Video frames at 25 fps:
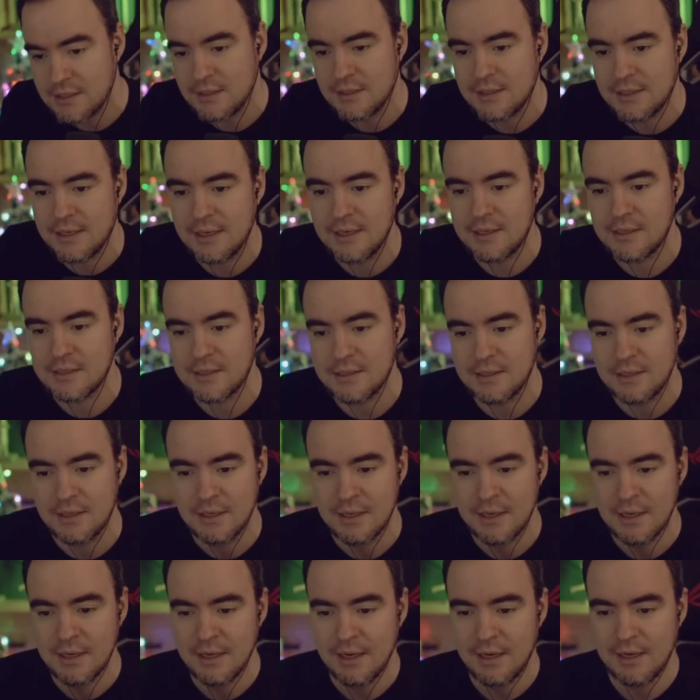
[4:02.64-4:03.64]
и нравится.
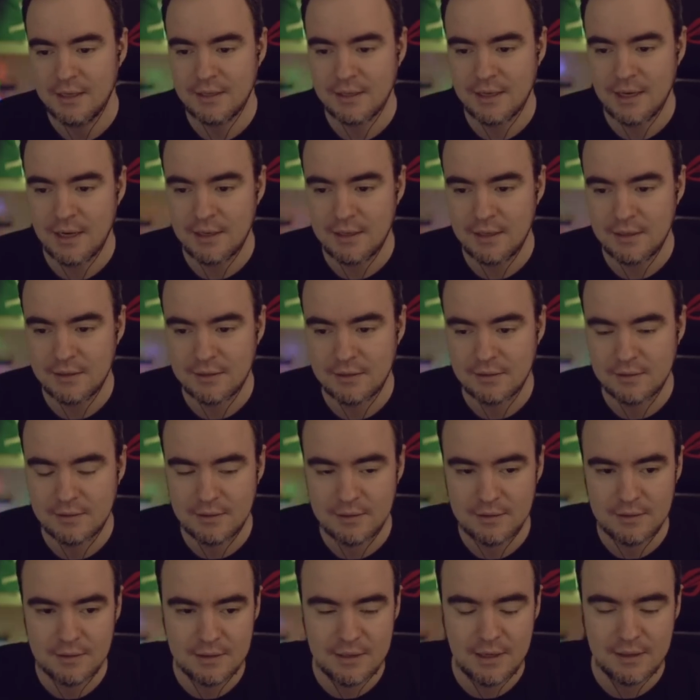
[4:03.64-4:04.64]
Это как
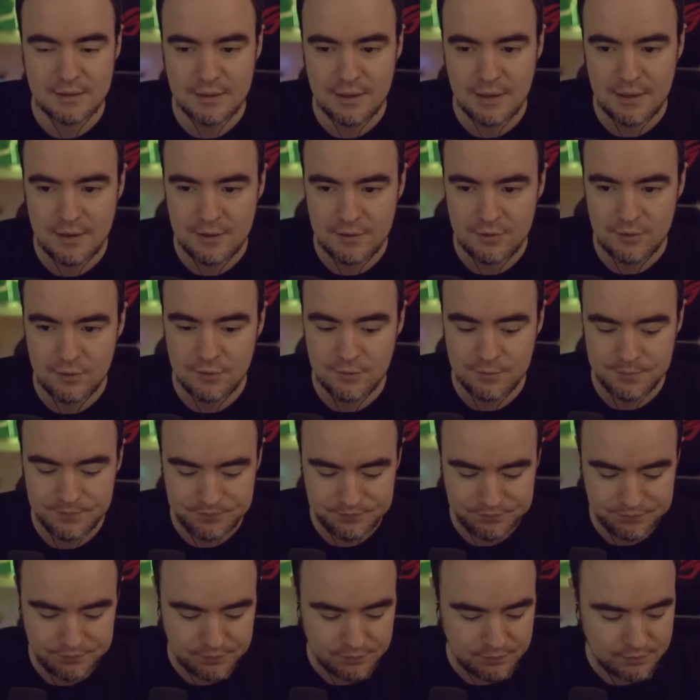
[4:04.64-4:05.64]
этот, когда, ну,
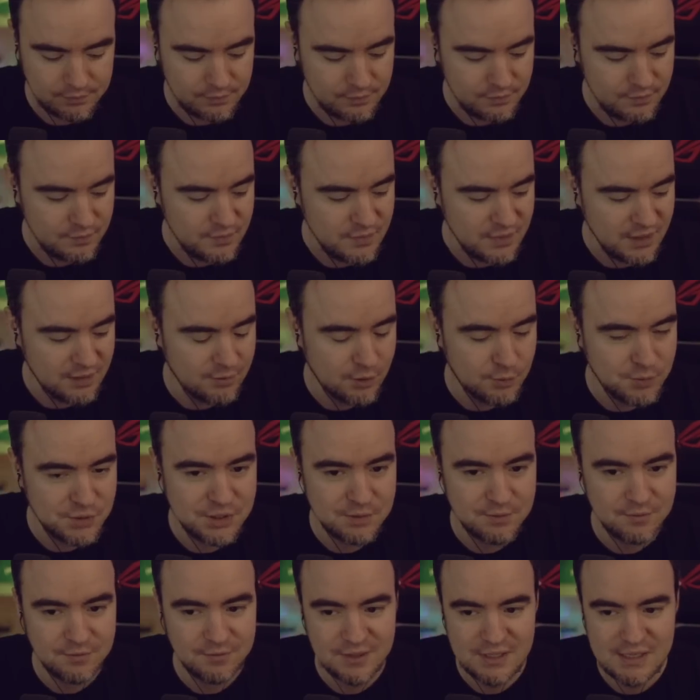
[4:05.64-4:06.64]
в
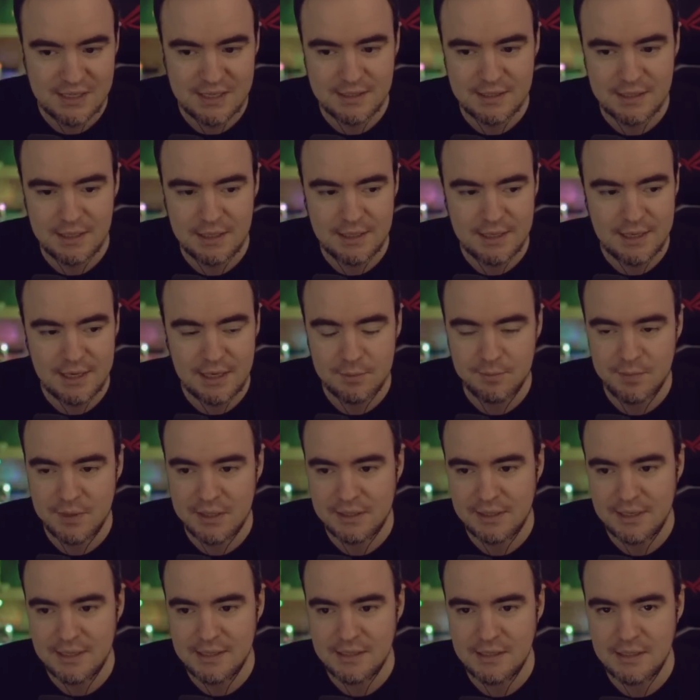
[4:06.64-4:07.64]
общем, высказали ряд
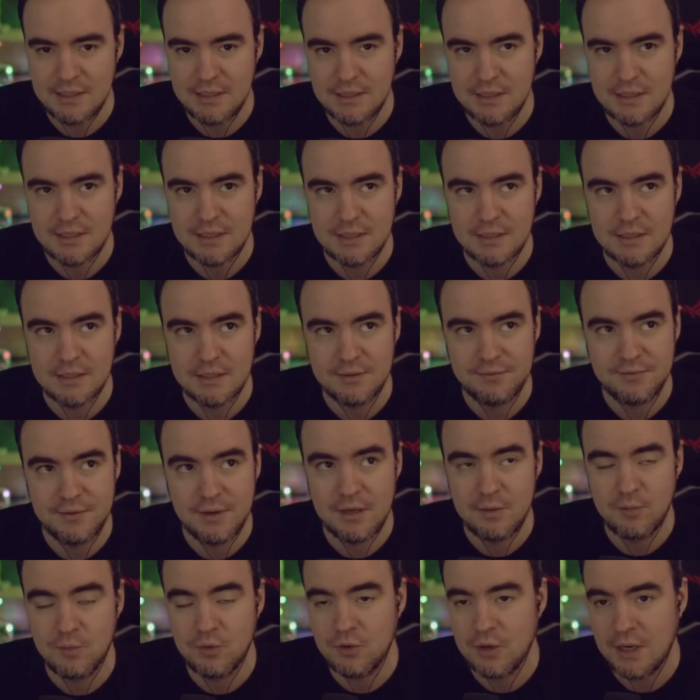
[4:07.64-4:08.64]
претензий к э,
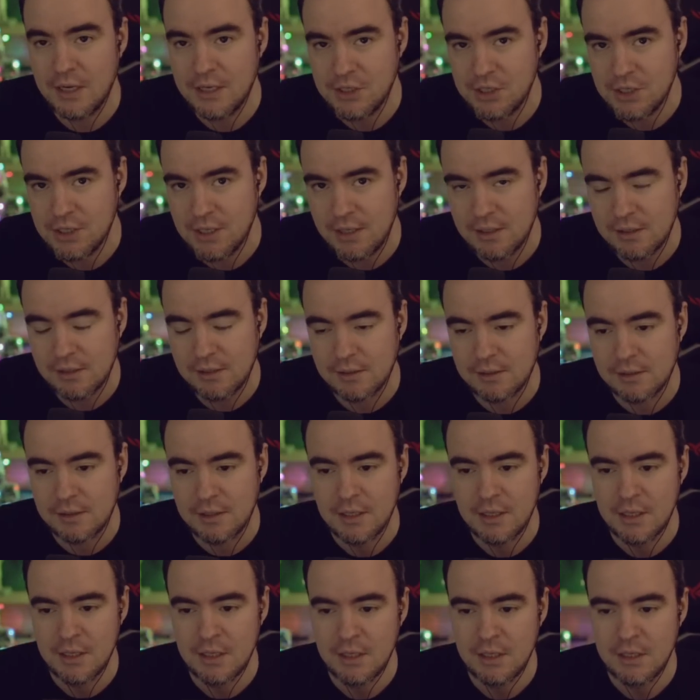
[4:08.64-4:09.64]
фильму Uncharted
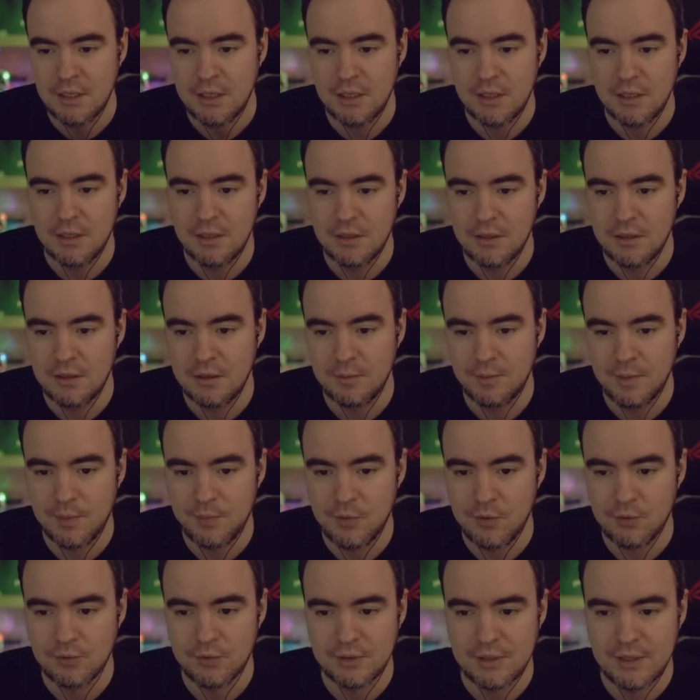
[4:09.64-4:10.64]
э, по
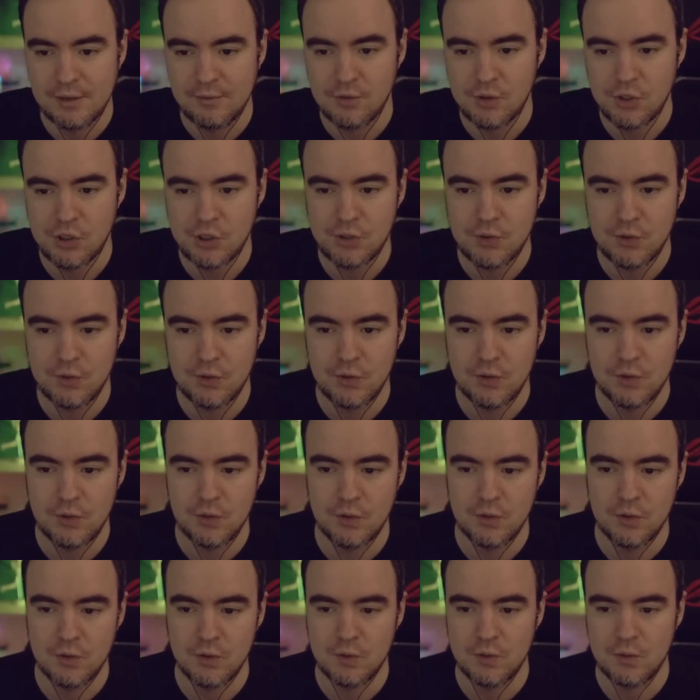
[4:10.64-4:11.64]
поводу того,
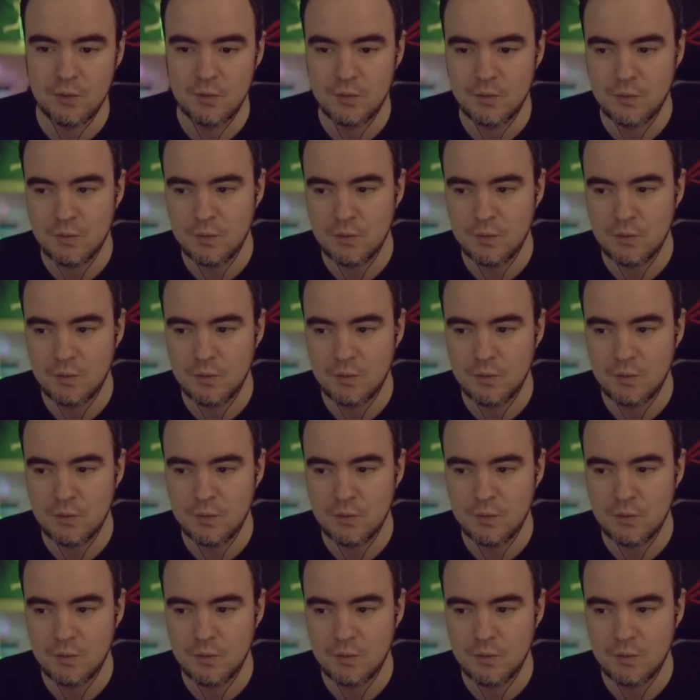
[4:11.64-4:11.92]
что,